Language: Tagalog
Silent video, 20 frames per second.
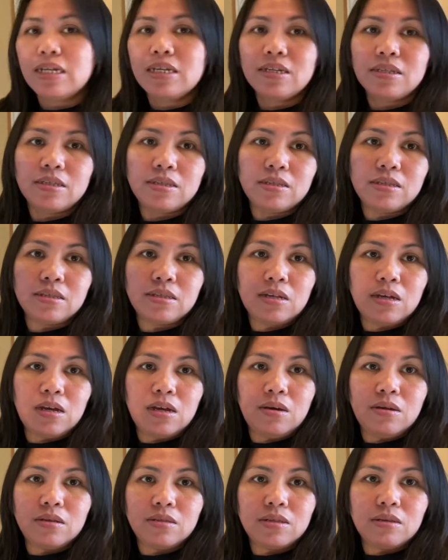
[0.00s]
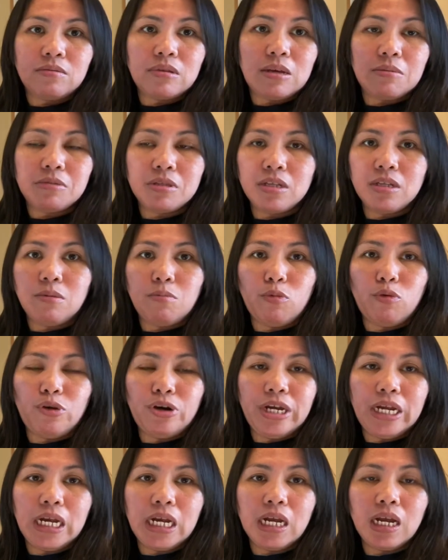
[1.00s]
Kasi uh, sometimes in the
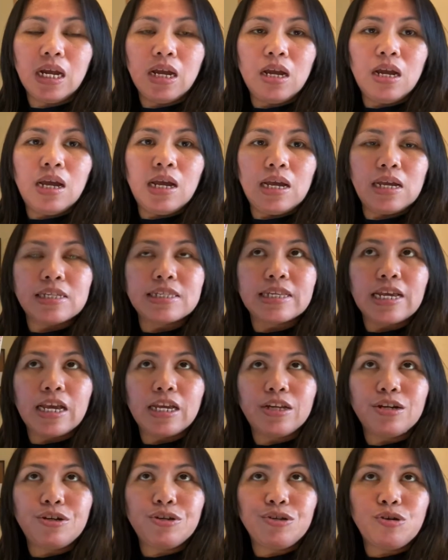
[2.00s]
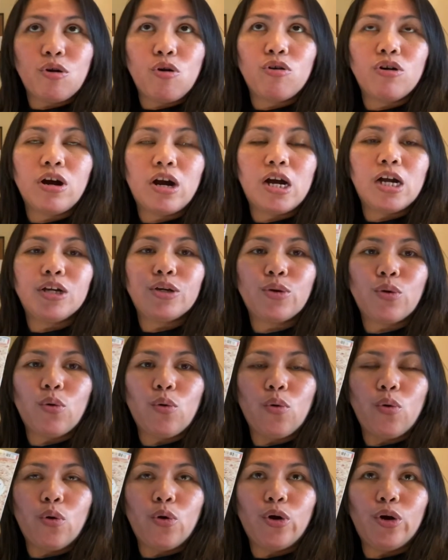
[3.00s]
morning, it's either yogurt
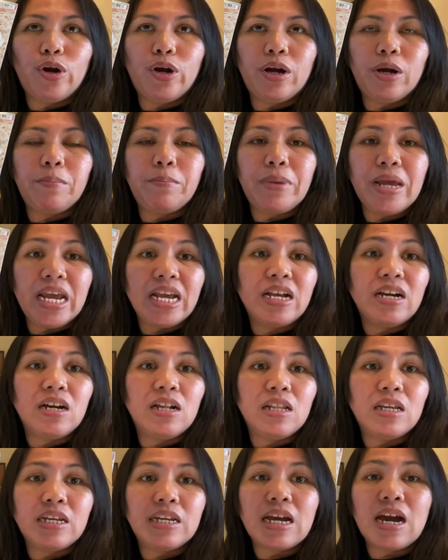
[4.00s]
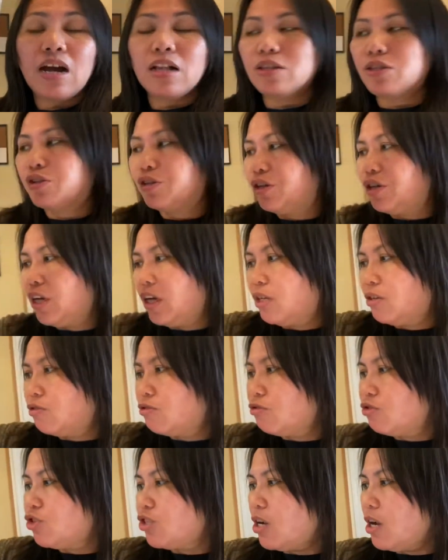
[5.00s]
or bagel. Ina-alternate
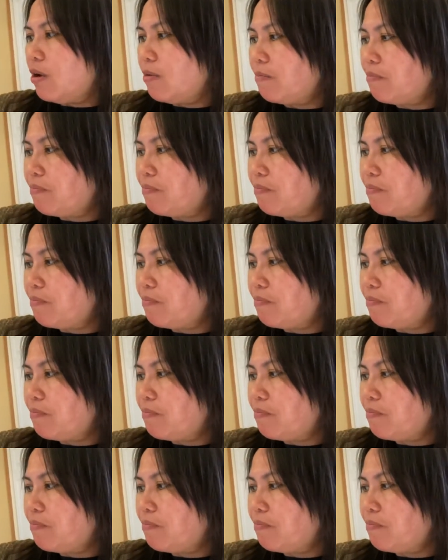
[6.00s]
ko siya